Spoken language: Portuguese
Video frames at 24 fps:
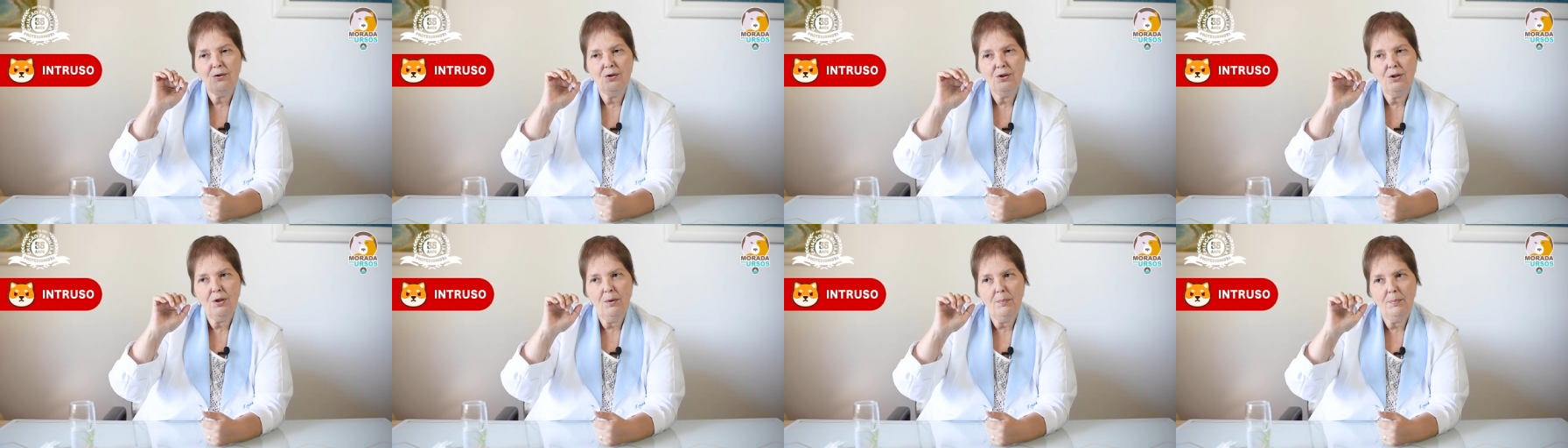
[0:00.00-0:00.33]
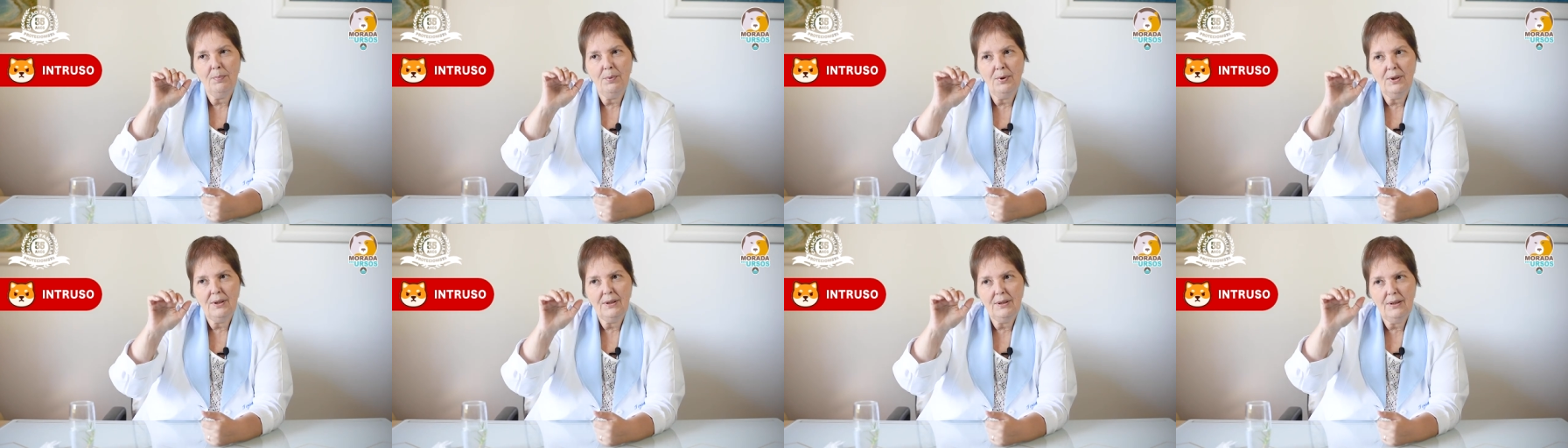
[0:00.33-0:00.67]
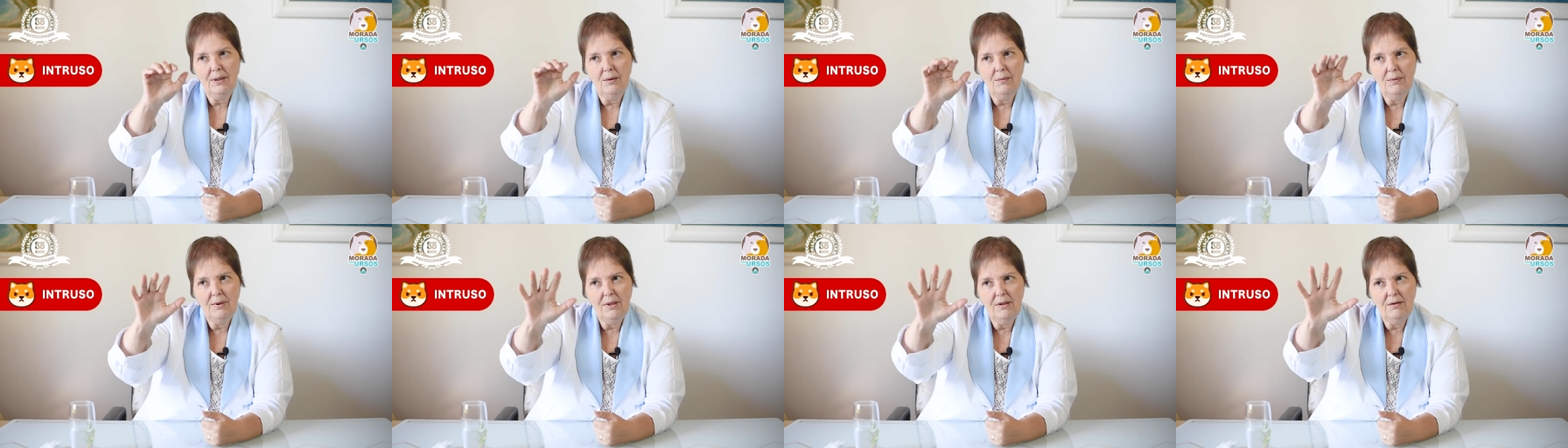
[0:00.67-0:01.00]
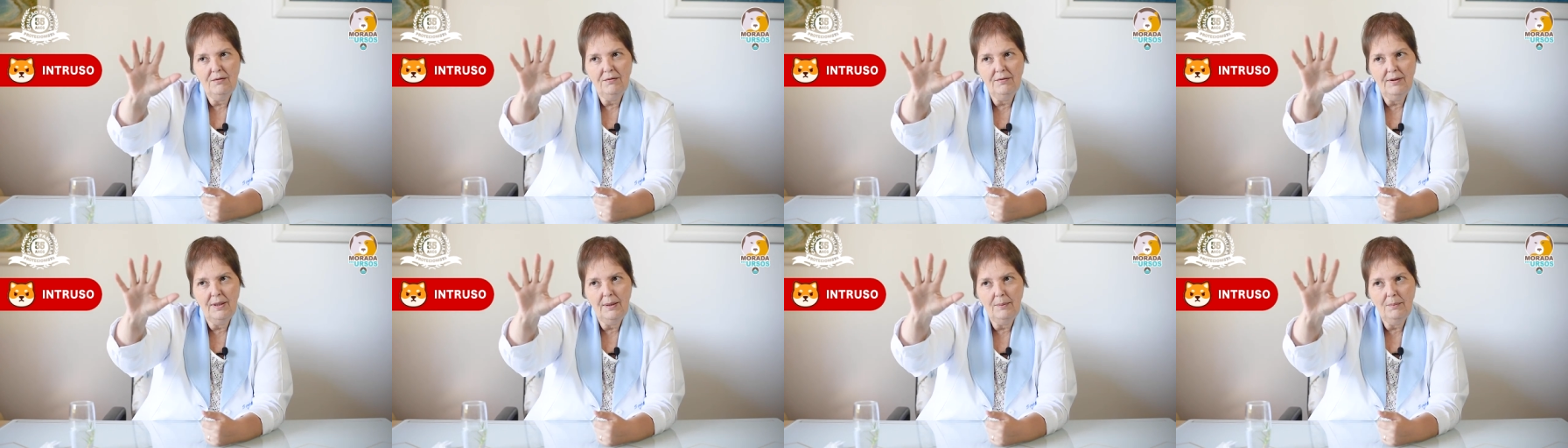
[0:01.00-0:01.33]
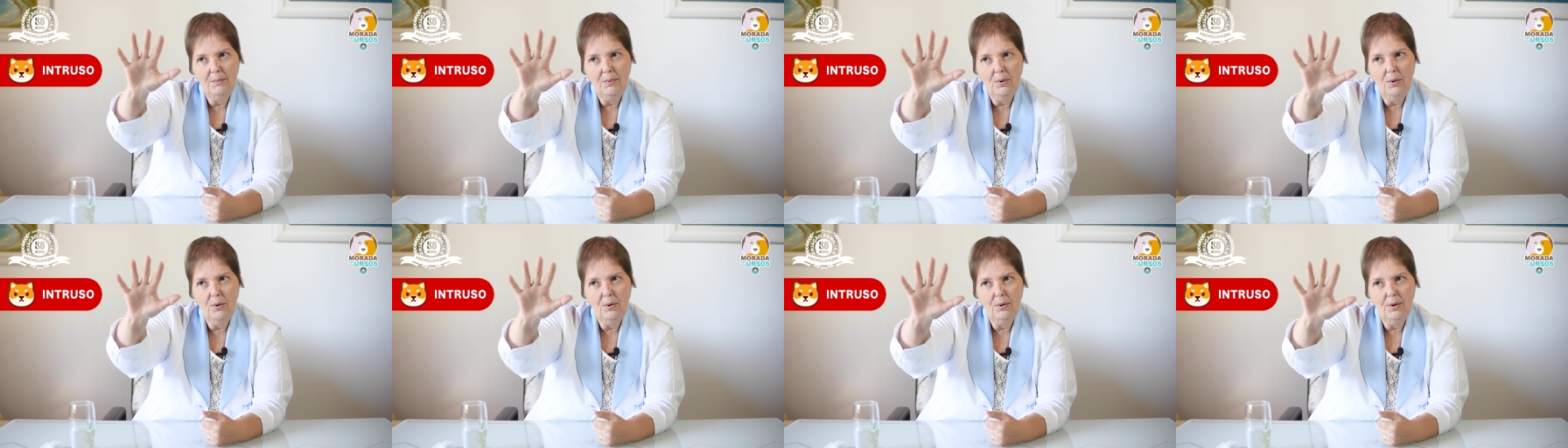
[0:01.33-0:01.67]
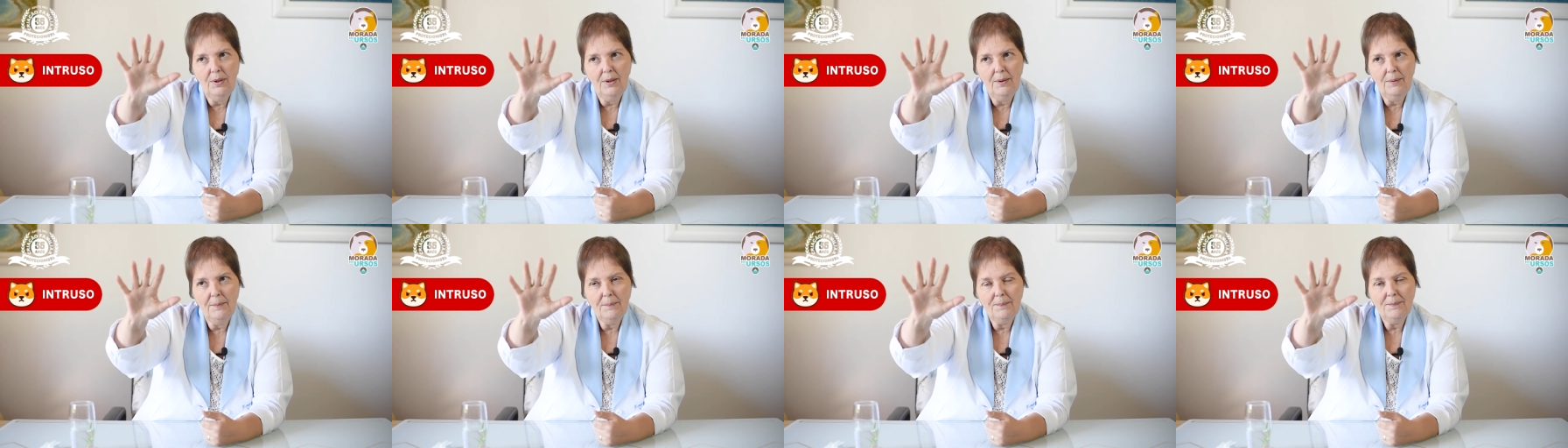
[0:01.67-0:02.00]
o seu portão e vai
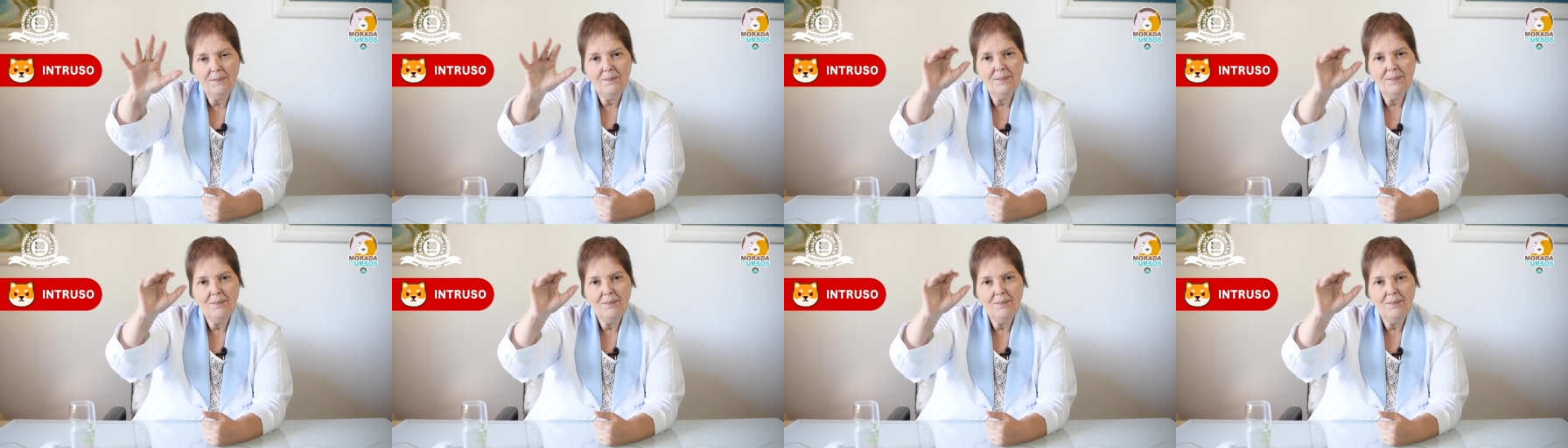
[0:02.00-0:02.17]
embora,